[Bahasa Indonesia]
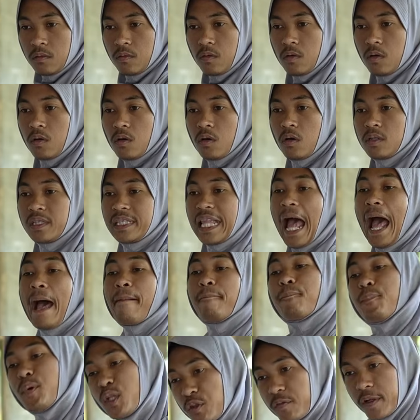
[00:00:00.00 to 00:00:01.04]
Oh,
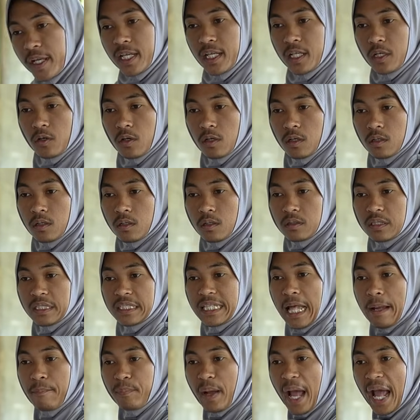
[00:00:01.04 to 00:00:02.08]
dampet lagi Rul.
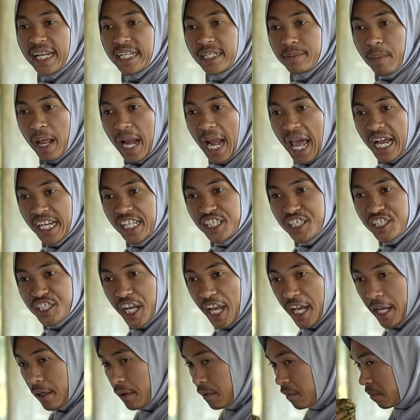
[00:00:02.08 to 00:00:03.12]
ditambah nih malah
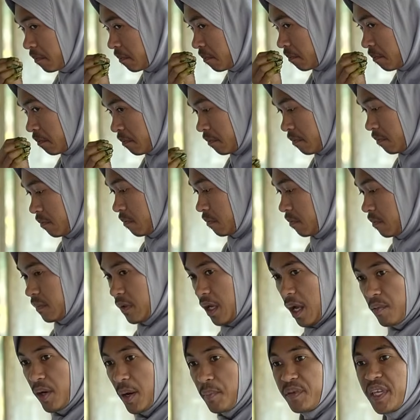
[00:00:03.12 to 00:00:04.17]
ngising.
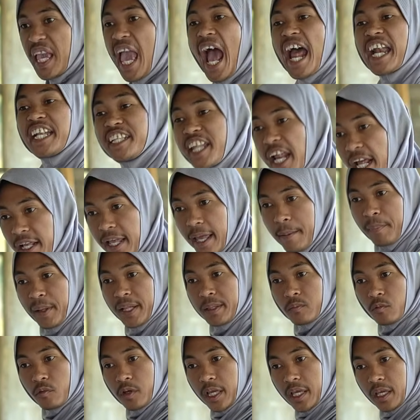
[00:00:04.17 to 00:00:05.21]
Udah biadek
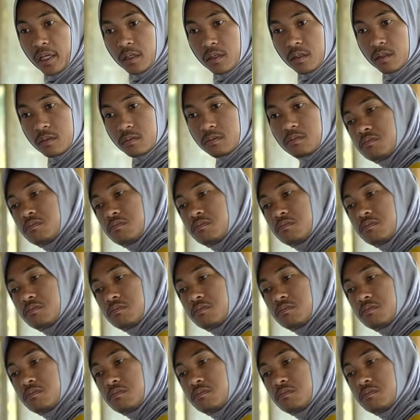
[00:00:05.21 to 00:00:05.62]
kepetmu iki.